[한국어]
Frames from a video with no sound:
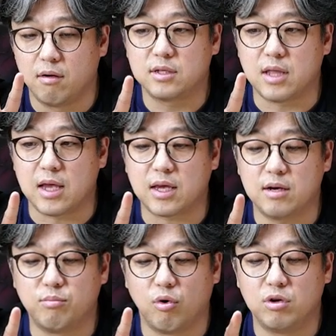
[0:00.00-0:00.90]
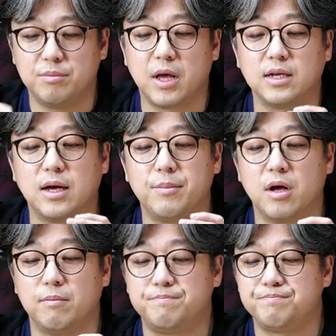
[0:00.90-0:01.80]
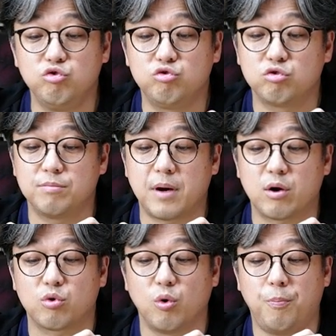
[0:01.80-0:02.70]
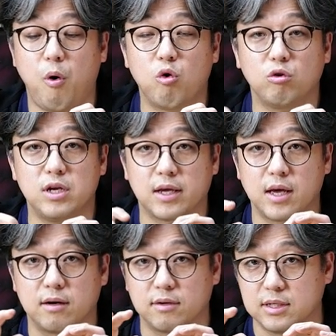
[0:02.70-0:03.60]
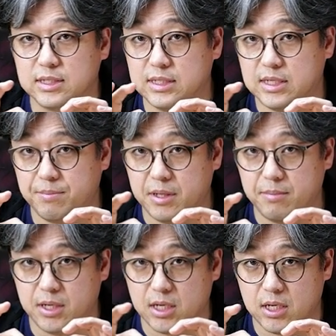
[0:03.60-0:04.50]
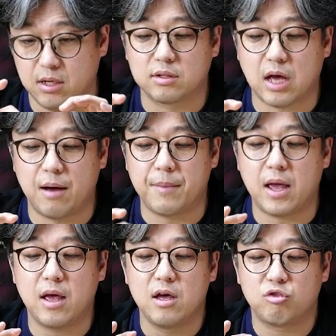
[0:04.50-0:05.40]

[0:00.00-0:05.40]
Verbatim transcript: 그 네 개는 뭘 의미하냐면, 이십이은 바로 요 폭을 얘기하는 거예요. 이십이 밀리미터. 그 다음에